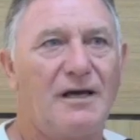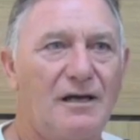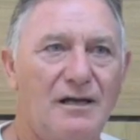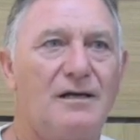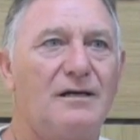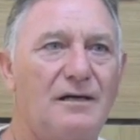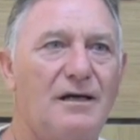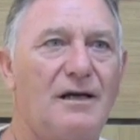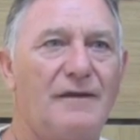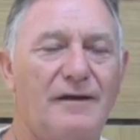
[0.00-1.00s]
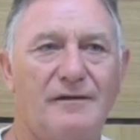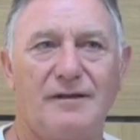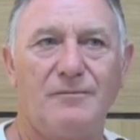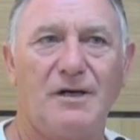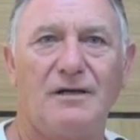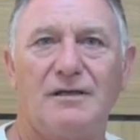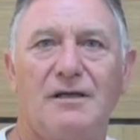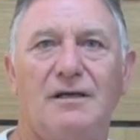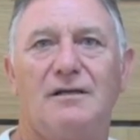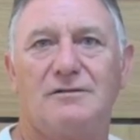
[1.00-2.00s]
a la, a la directiva
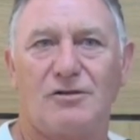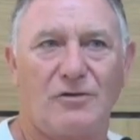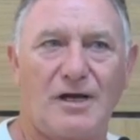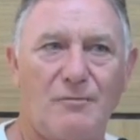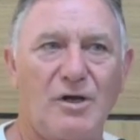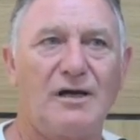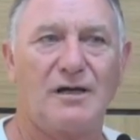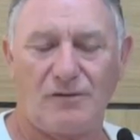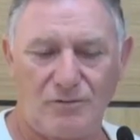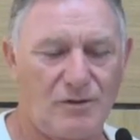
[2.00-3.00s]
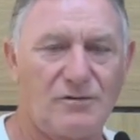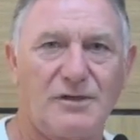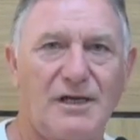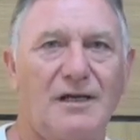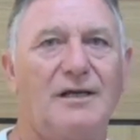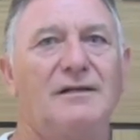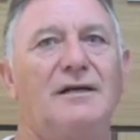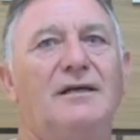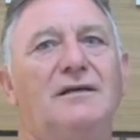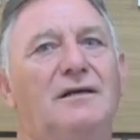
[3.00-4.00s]
y se lo dejamos encargado y cuando llegue a la
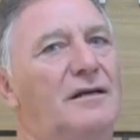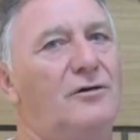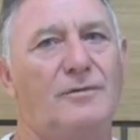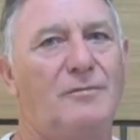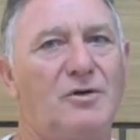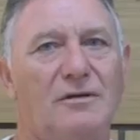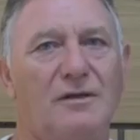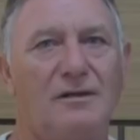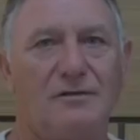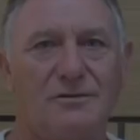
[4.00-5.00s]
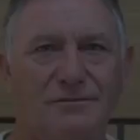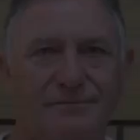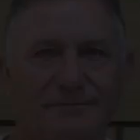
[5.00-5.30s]
taquilla le cobramos los 18.